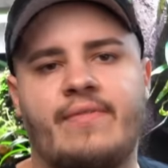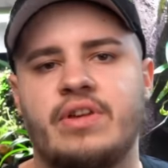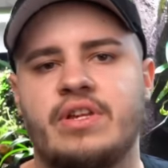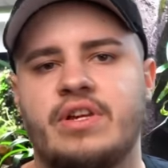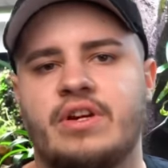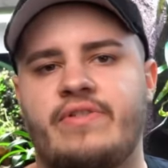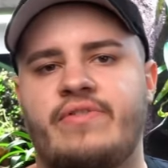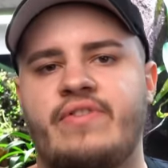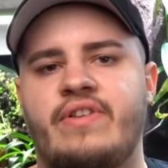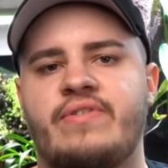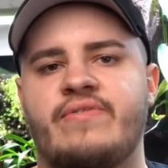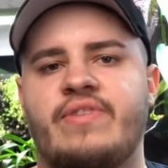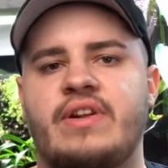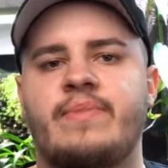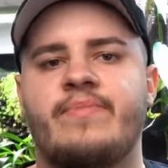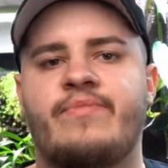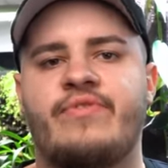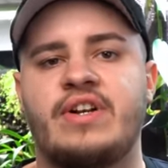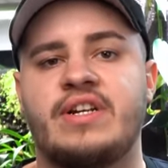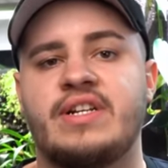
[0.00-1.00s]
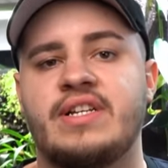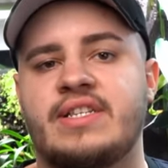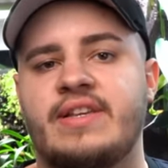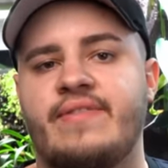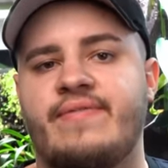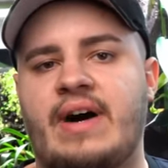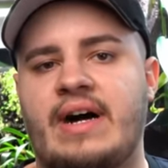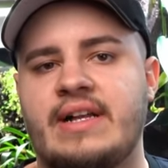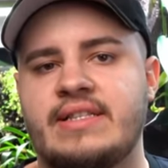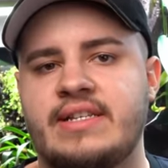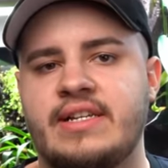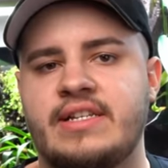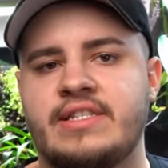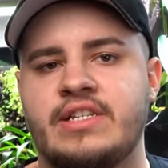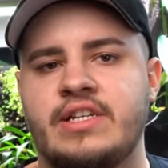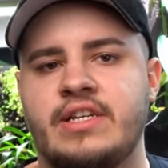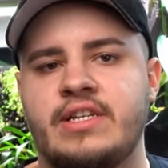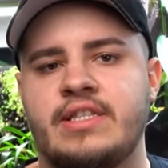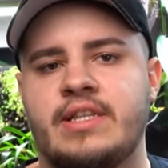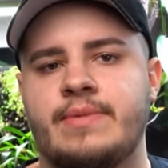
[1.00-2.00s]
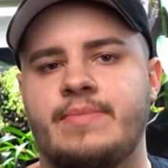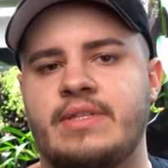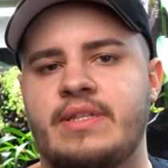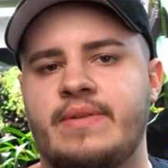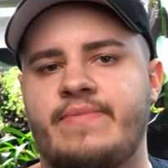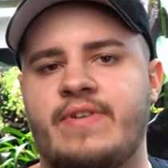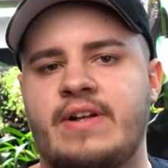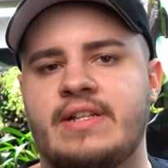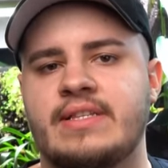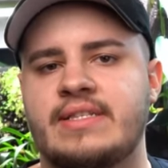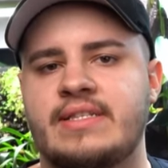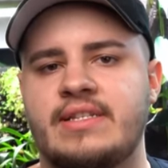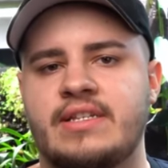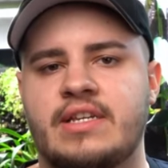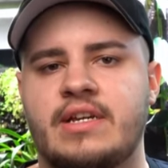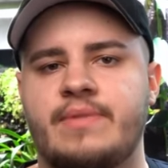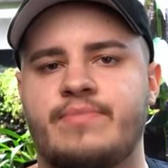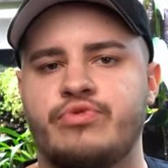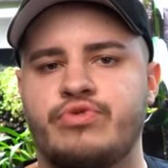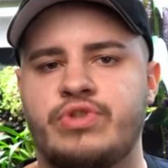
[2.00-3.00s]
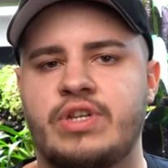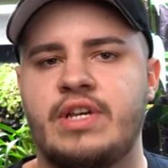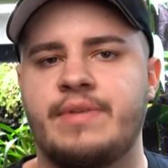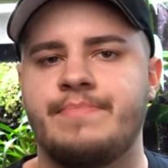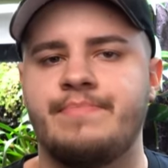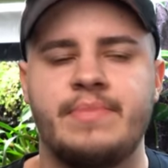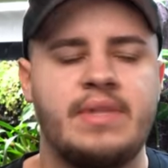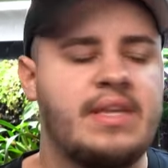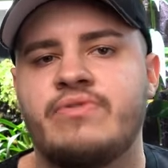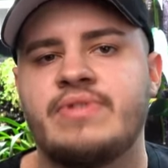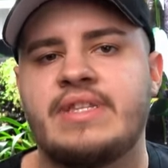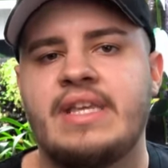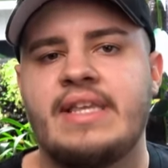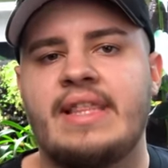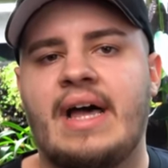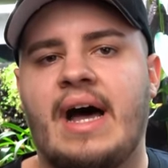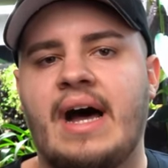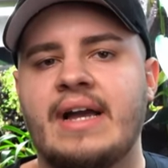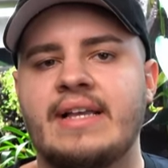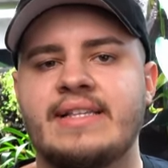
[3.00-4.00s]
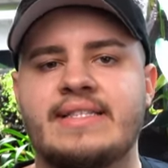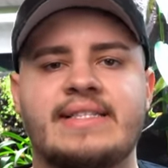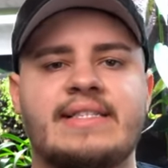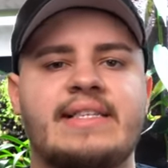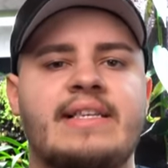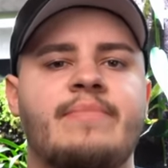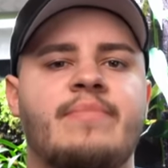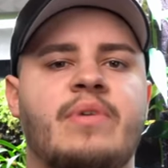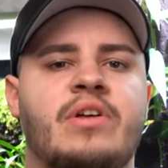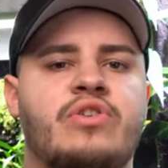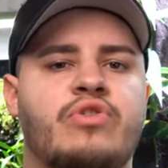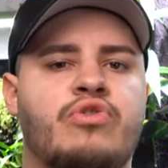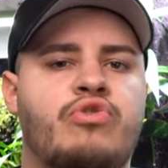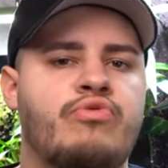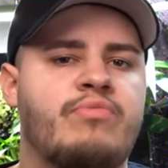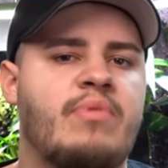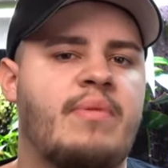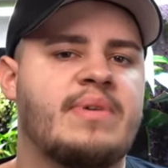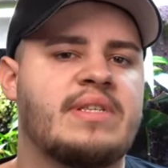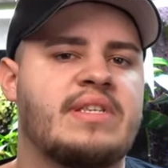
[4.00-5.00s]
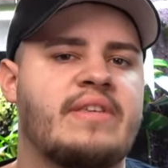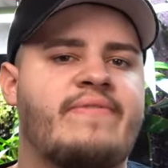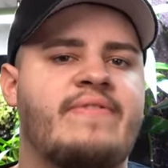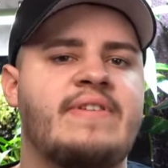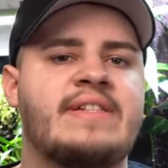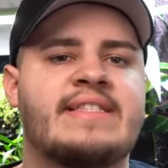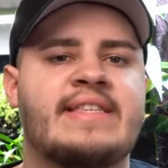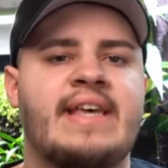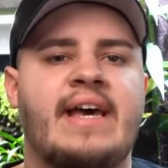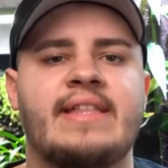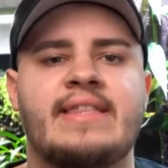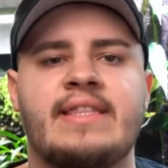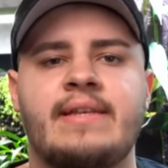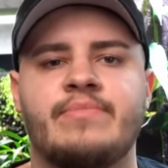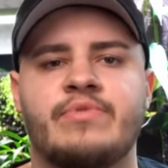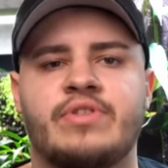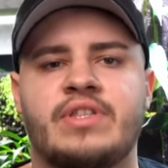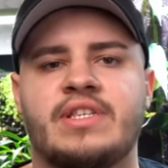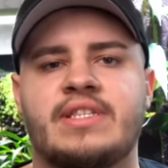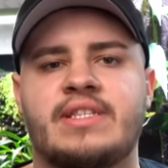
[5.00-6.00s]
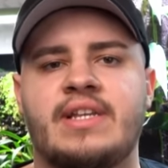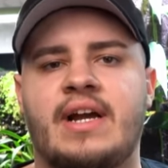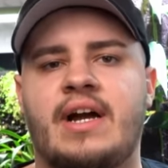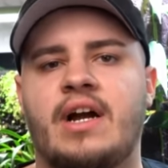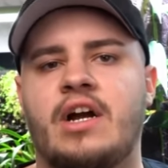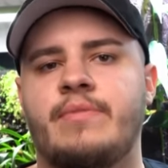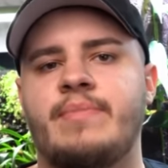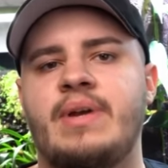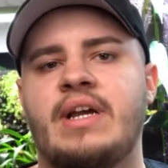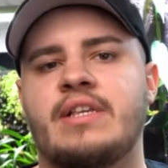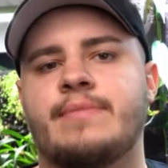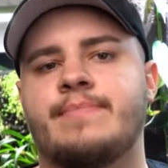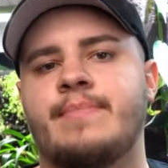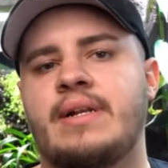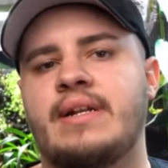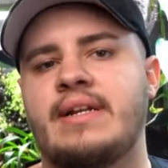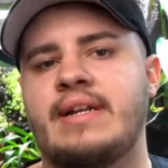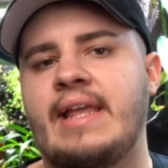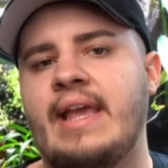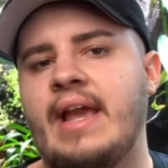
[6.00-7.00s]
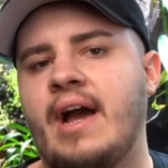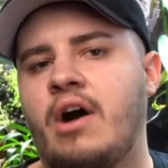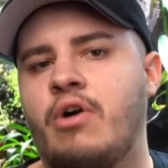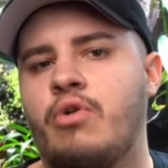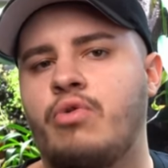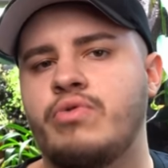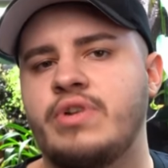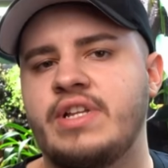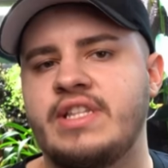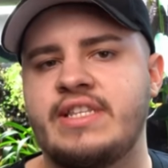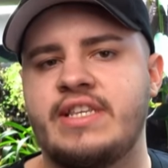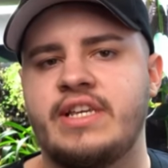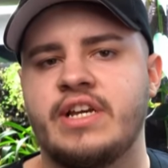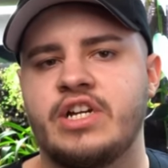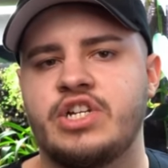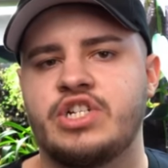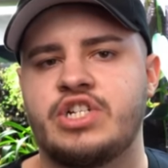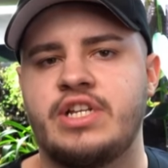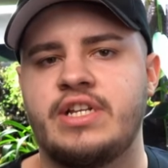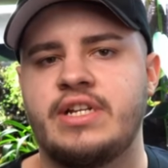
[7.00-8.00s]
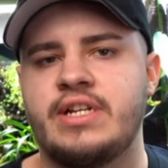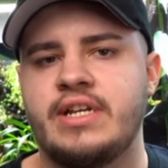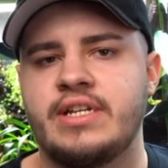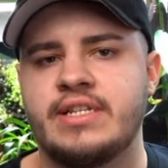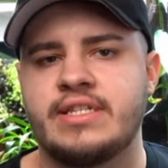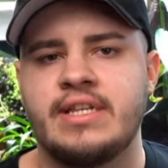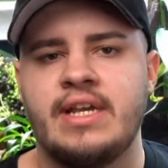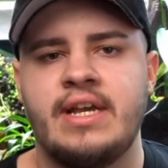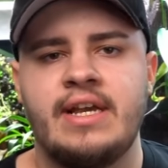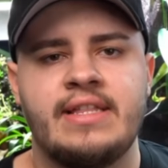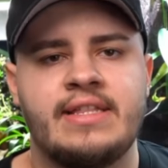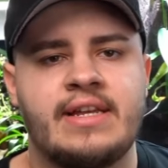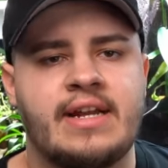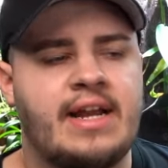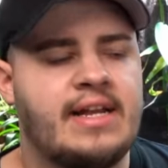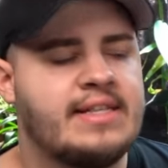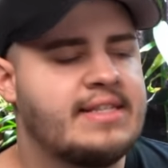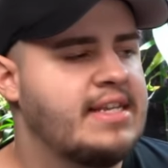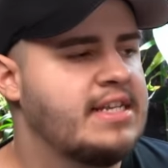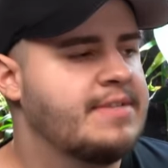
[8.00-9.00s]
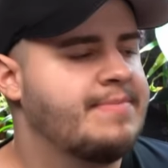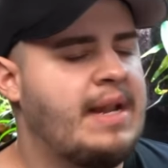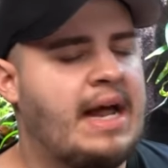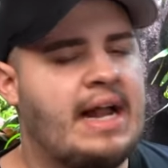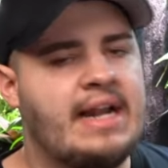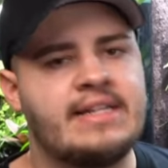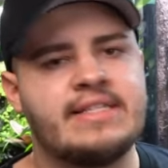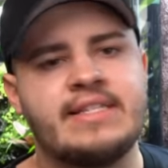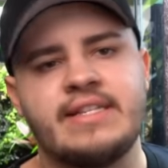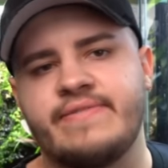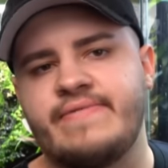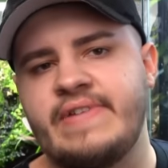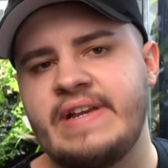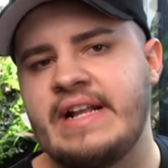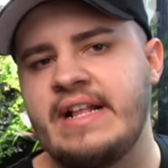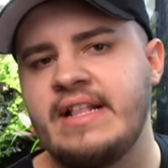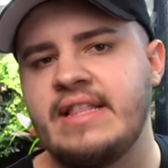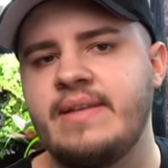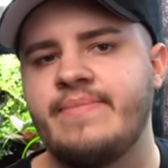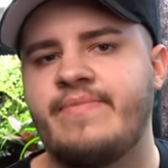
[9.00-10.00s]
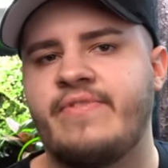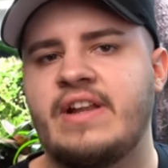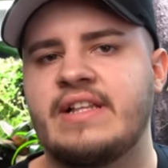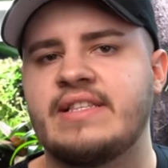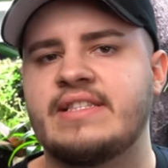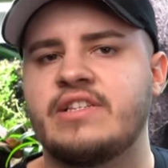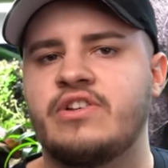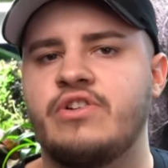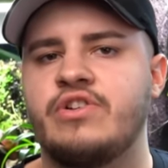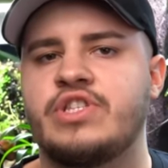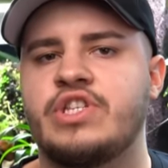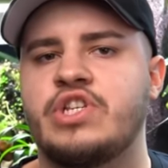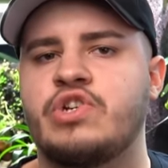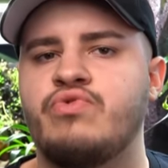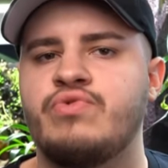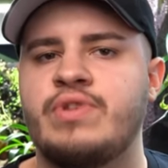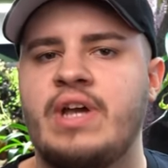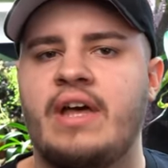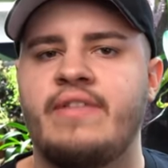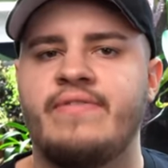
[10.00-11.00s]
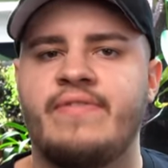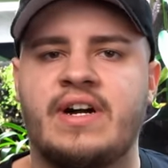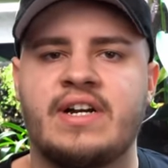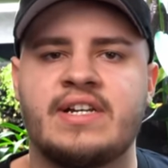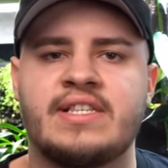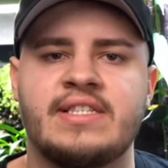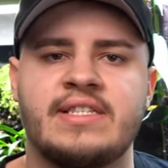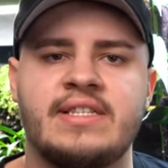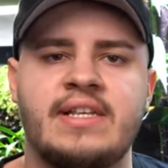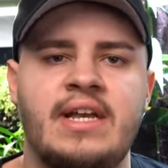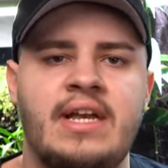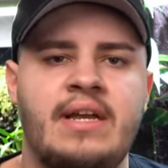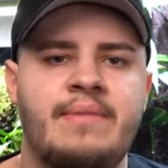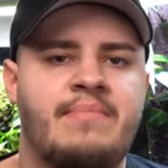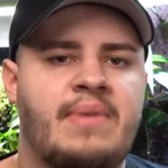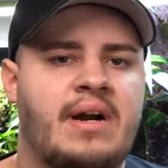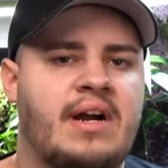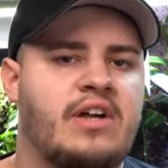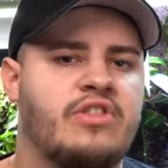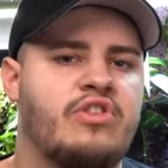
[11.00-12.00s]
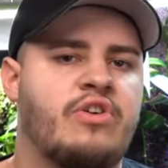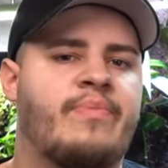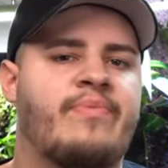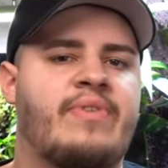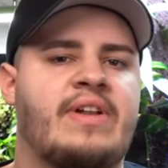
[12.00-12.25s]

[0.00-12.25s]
würde ich euch auf jeden Fall empfehlen, dass ihr wartet, damit die Pflanzen nicht kaputt gehen. Und danach ist es immer noch gut, wenn man sich viel Zeit nimmt und das Terrarium erstmal leer ohne Tiere stehen lässt. Dann kann sich erstmal alles entwickeln, die Pflanzen können sich gut einwachsen, man kann auch